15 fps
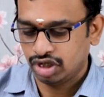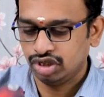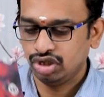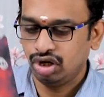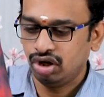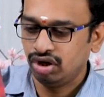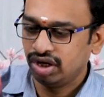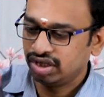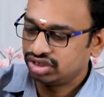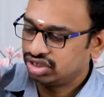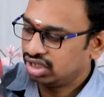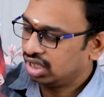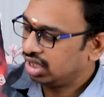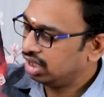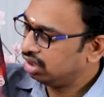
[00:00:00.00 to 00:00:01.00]
ఇందులో నెక్స్ట్
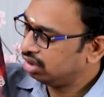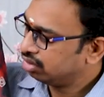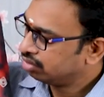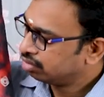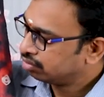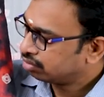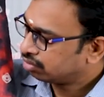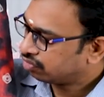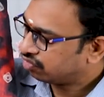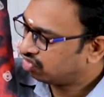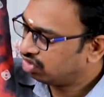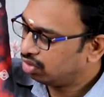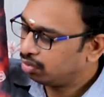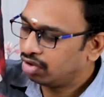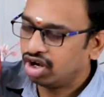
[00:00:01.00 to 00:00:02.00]
కలర్
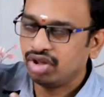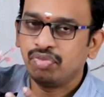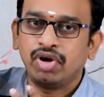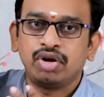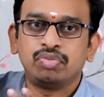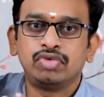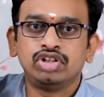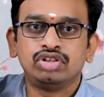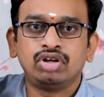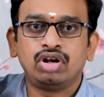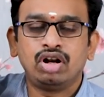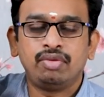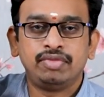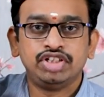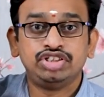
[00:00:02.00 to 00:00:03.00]
ఫుల్ బాడీ పార్ట్ మొత్తం
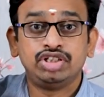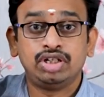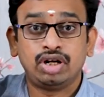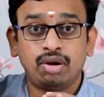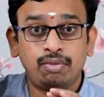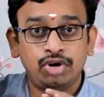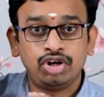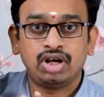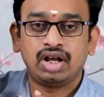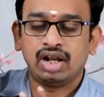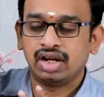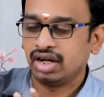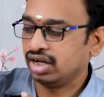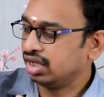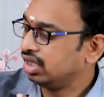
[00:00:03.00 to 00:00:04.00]
కూడా మంచి టమోటా
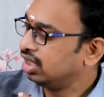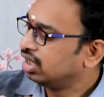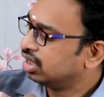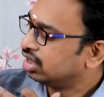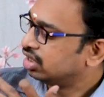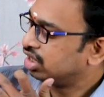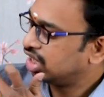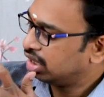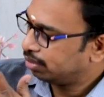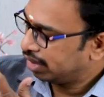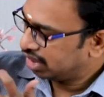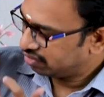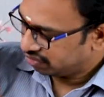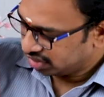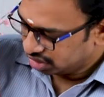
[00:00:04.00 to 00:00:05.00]
కలర్ అండి
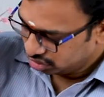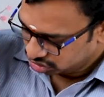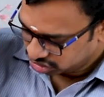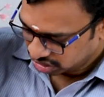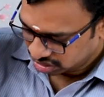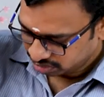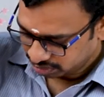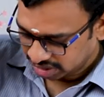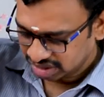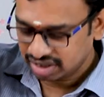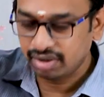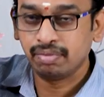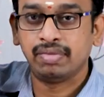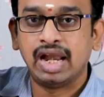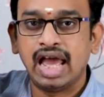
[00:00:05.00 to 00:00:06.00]
దీనిపైన ప్రింట్ వచ్చేసరికి
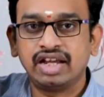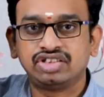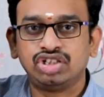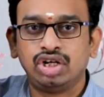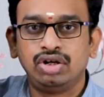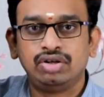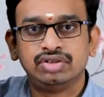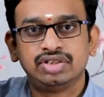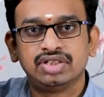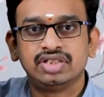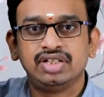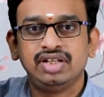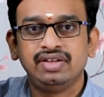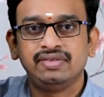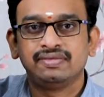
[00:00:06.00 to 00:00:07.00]
మనకి బ్లాక్ షేడ్లో వస్తుంది